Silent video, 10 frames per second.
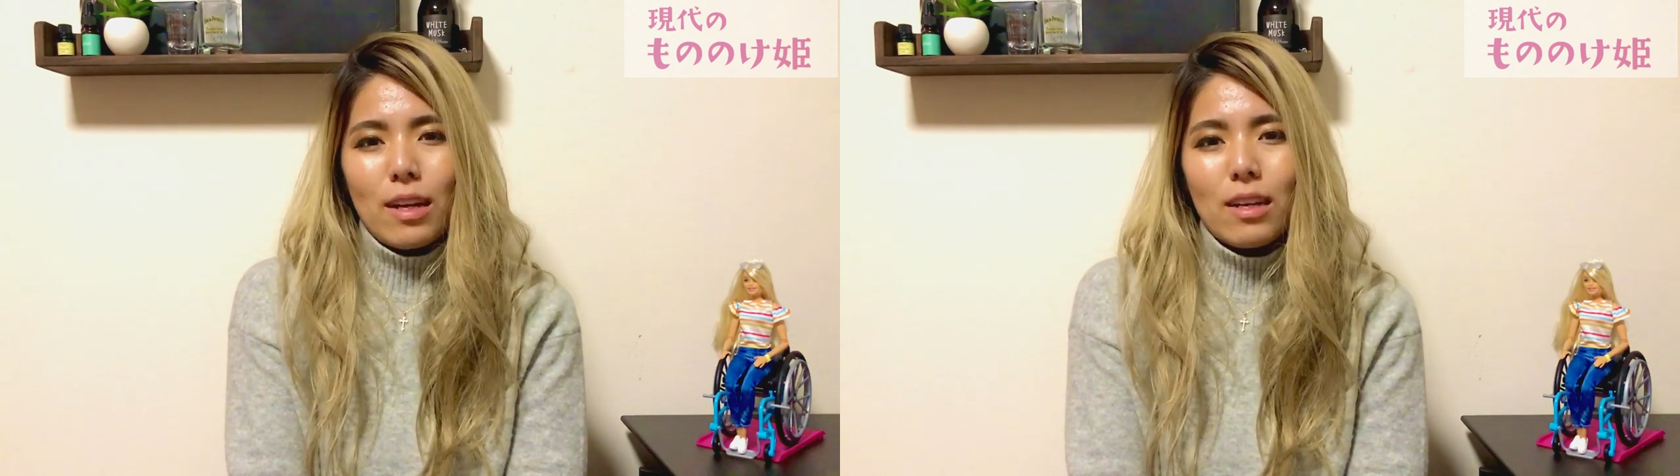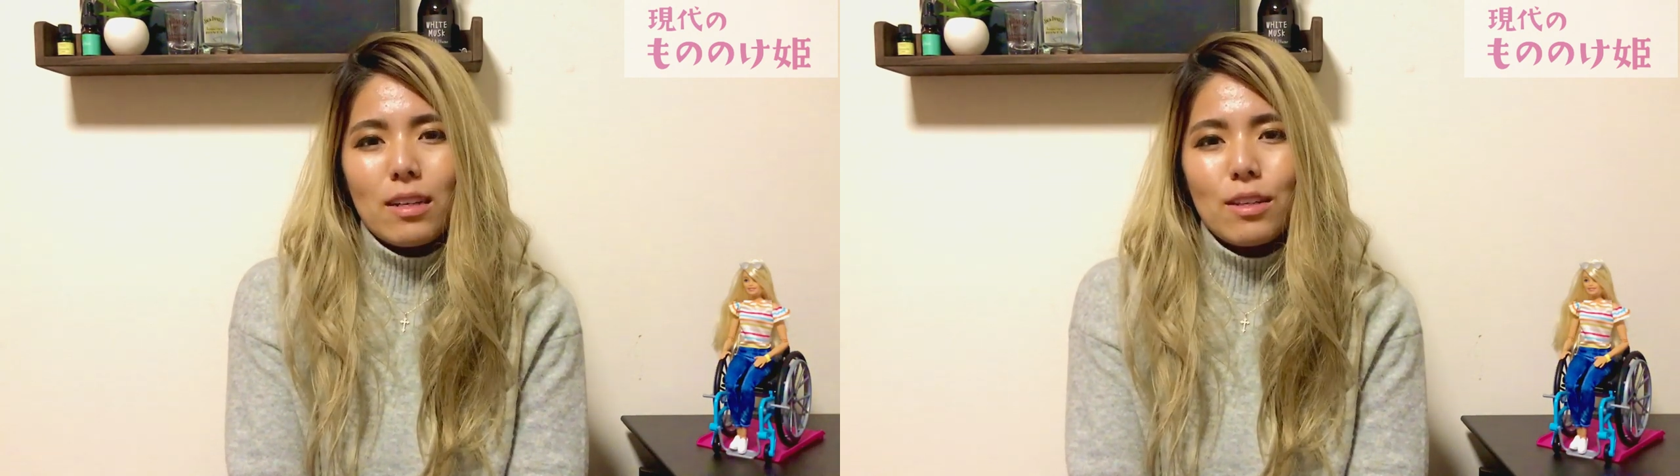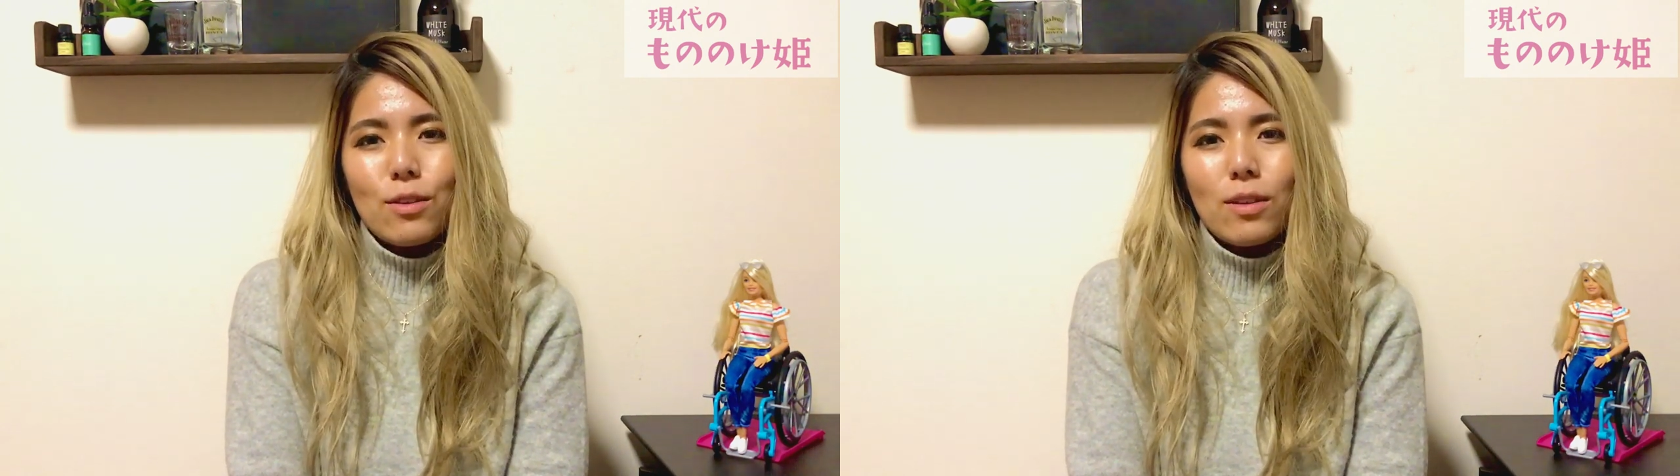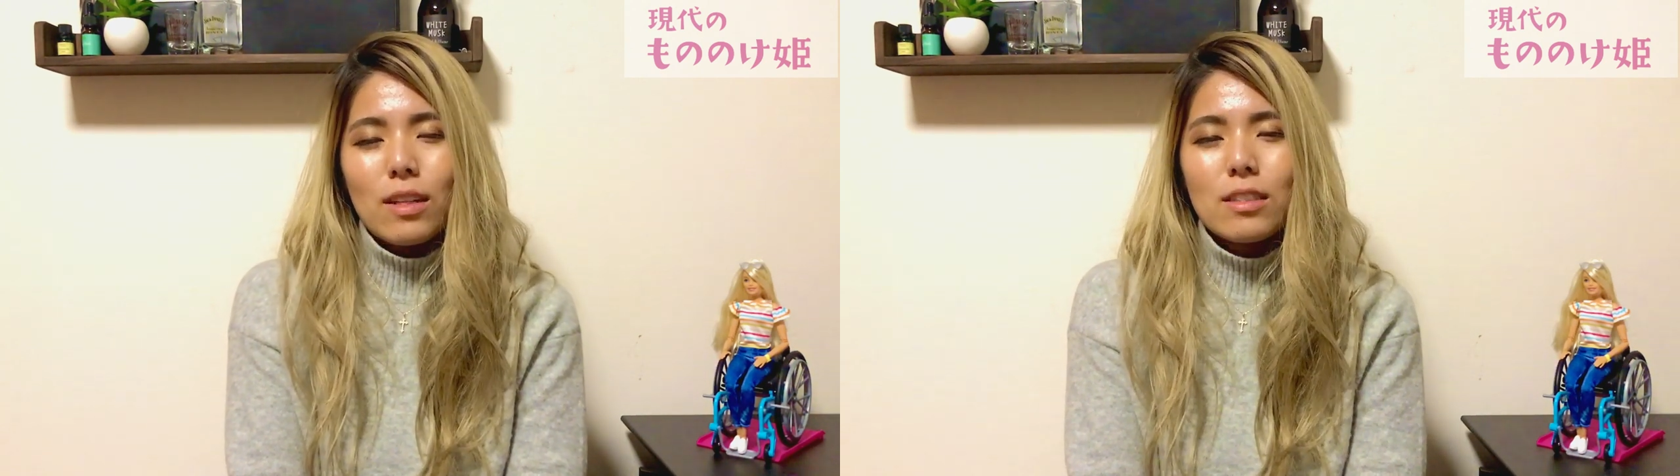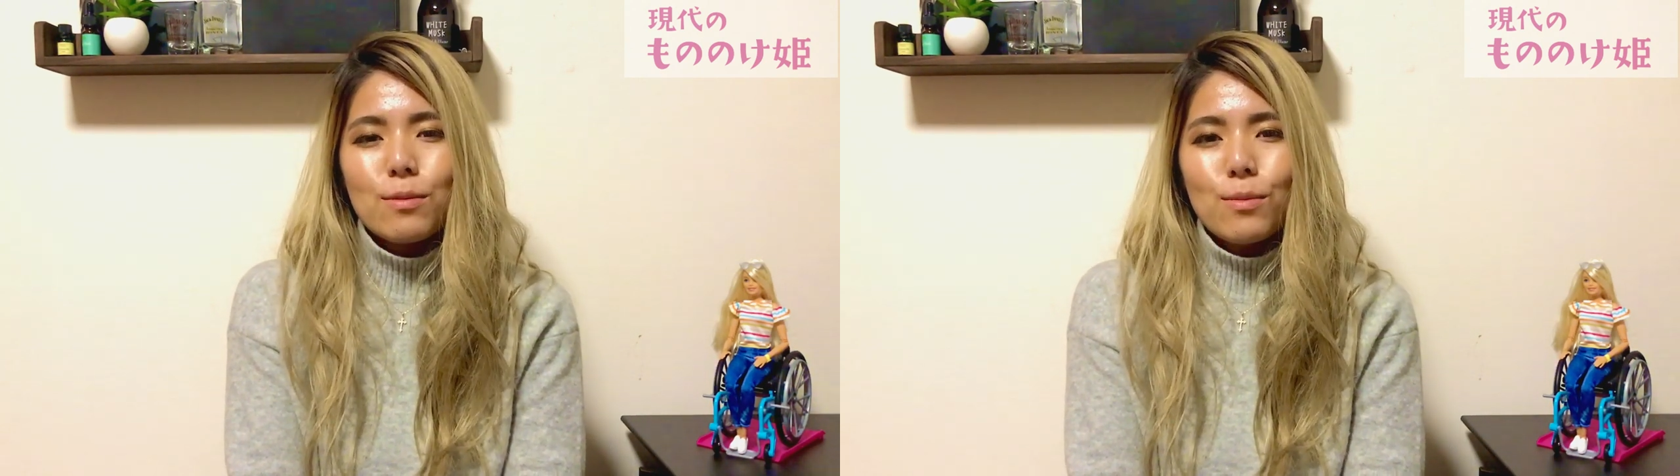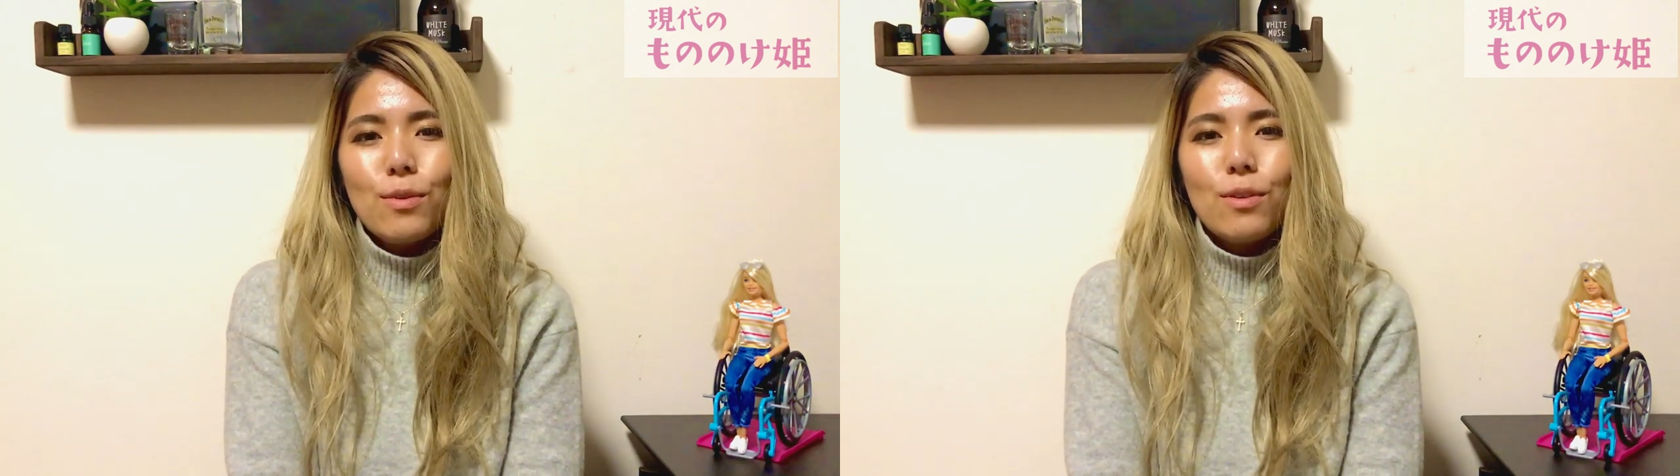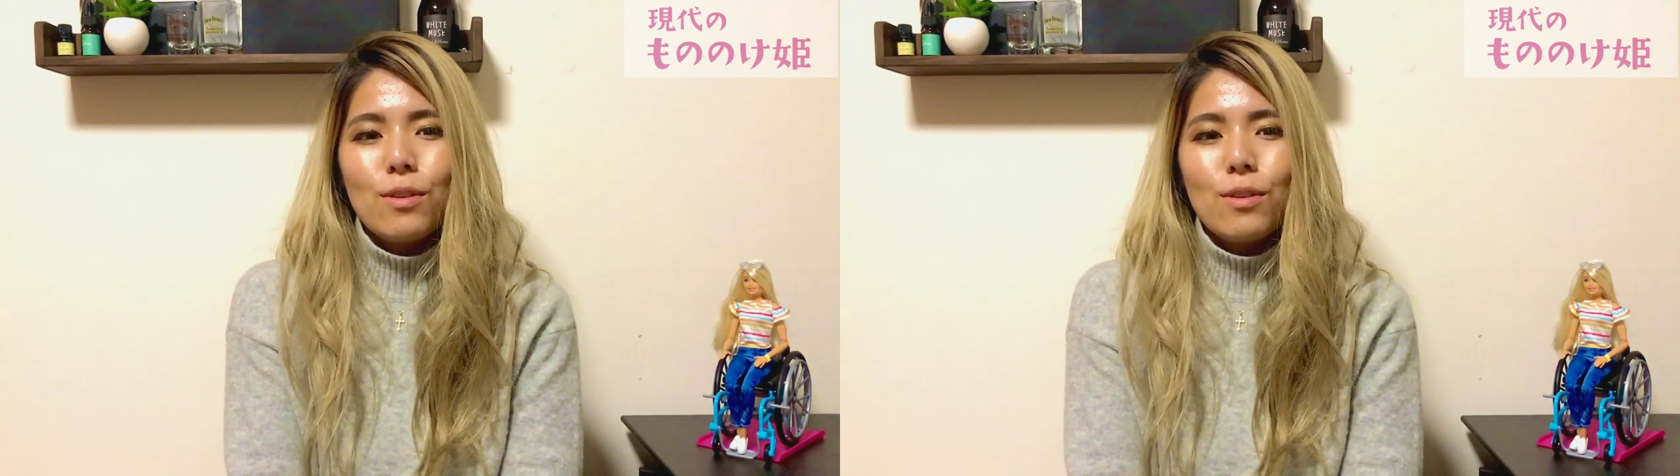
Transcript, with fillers: な人たちも、